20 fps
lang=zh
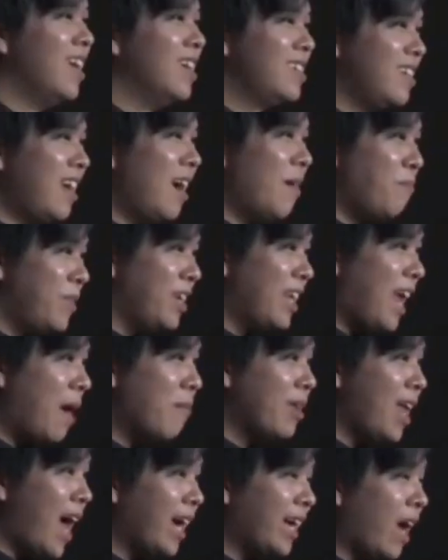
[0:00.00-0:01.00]
竟然比他们
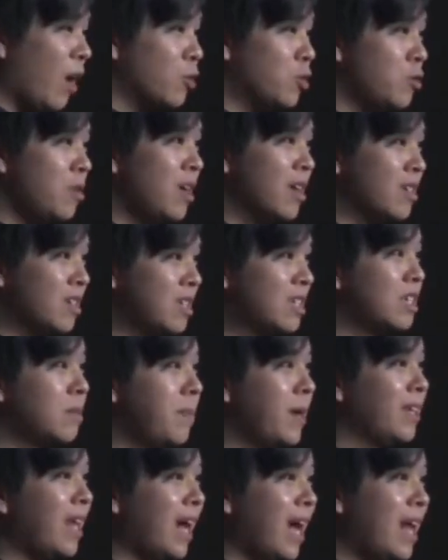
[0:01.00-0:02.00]
还高出四倍，
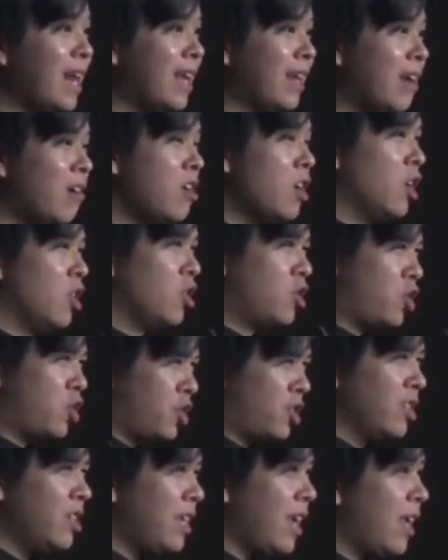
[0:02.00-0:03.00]
大概来到
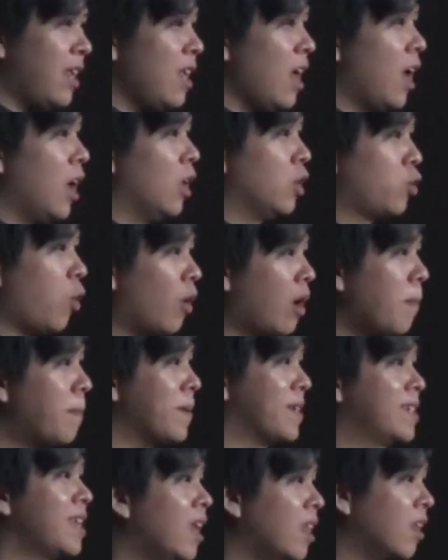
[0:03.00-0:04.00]
十点多个
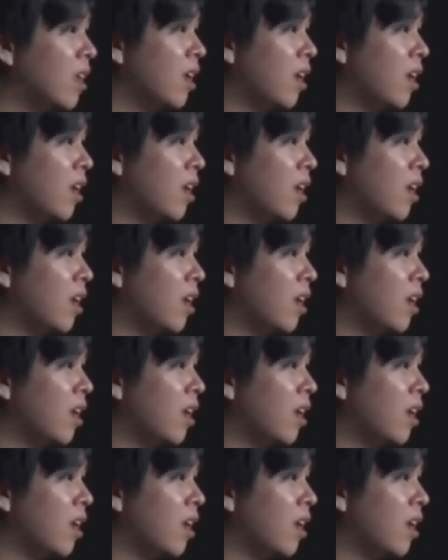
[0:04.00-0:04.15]
percent。